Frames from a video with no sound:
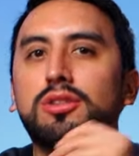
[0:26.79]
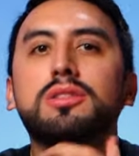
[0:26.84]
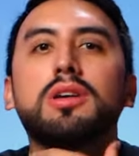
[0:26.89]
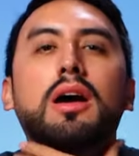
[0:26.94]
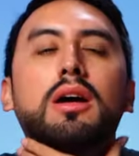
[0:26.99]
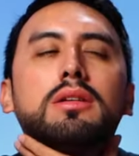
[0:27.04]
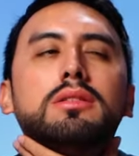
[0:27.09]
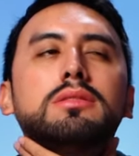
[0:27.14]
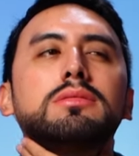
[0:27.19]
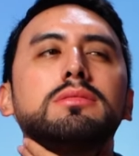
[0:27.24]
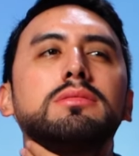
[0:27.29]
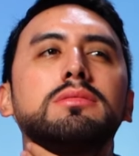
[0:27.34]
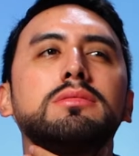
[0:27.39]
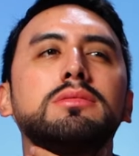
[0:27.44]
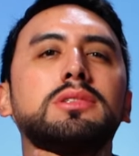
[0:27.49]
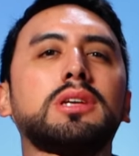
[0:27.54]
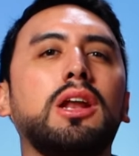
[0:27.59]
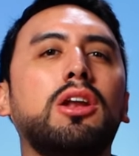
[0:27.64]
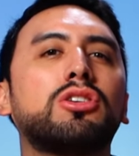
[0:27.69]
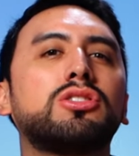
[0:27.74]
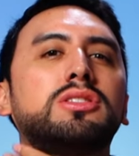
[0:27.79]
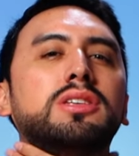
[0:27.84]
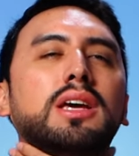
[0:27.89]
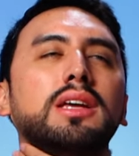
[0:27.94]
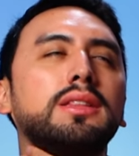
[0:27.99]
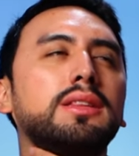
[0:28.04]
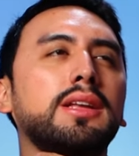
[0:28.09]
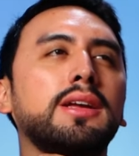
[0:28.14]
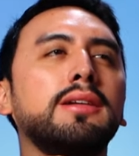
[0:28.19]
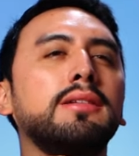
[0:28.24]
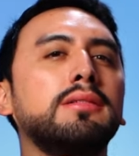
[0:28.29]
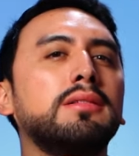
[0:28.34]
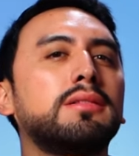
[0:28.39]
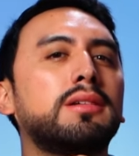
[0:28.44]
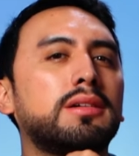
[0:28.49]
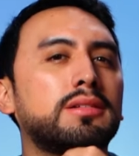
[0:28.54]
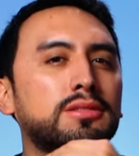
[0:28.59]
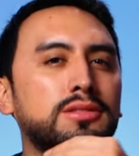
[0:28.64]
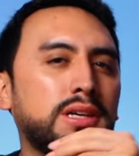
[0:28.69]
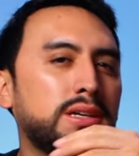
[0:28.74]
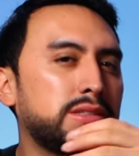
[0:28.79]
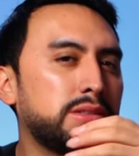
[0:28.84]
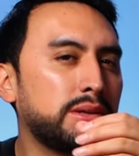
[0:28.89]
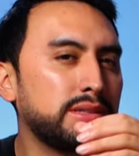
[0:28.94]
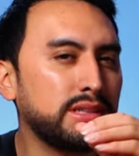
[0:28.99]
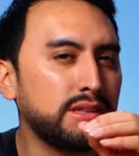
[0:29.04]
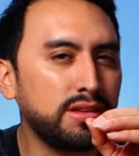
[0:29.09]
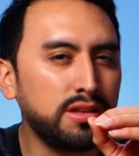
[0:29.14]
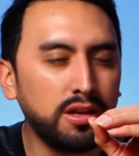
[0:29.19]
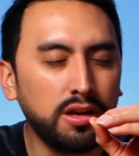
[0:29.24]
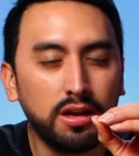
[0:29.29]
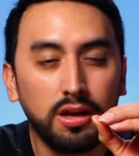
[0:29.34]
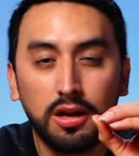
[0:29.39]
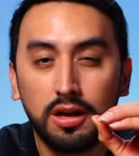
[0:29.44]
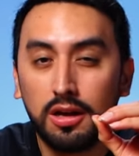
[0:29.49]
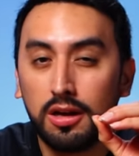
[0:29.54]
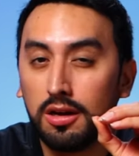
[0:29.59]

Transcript: O sea, si lo sienten, o sea, se va a sentir